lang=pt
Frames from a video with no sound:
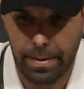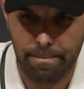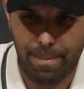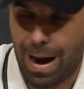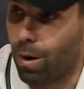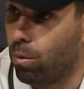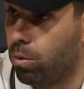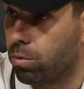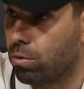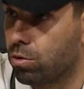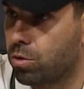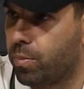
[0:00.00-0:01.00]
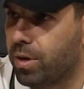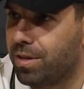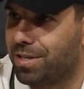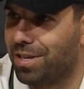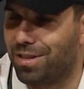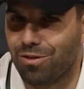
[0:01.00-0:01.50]
mau, não se pode
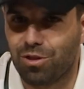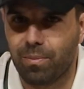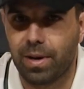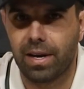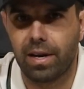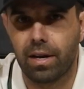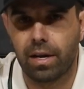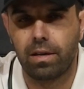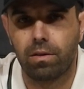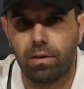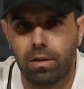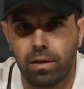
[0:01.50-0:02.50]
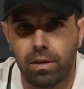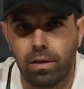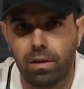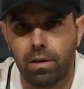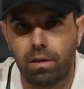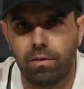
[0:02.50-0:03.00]
dizer de outra maneira, aquilo
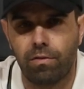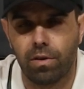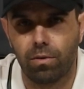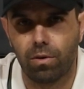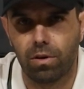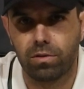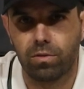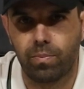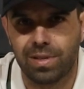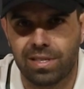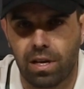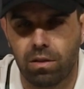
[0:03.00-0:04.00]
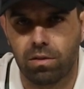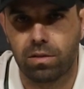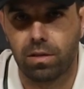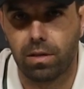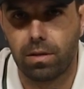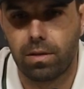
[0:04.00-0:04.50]
que, que foi o nosso passado
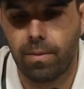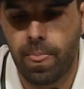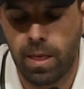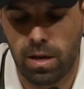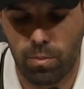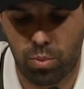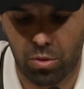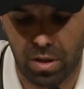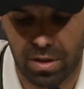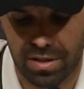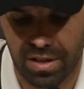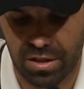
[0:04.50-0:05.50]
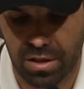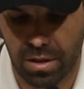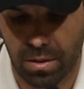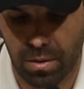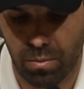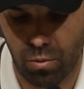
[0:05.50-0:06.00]
recente, e portanto que seja
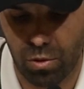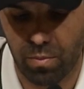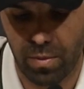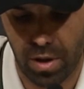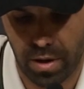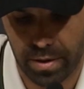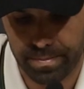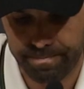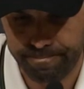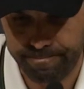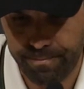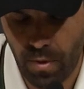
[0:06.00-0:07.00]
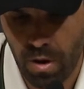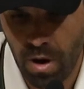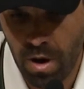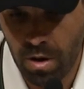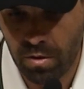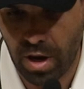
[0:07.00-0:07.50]
muito melhor.
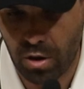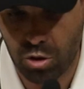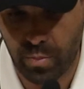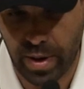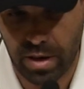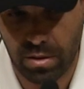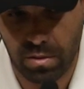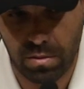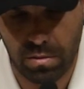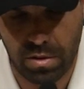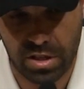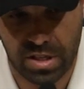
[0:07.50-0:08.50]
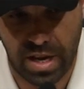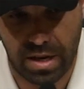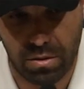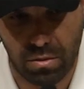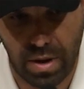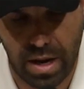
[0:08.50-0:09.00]
O que é que eu espero do, deste
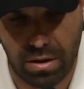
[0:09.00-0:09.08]
ano? Um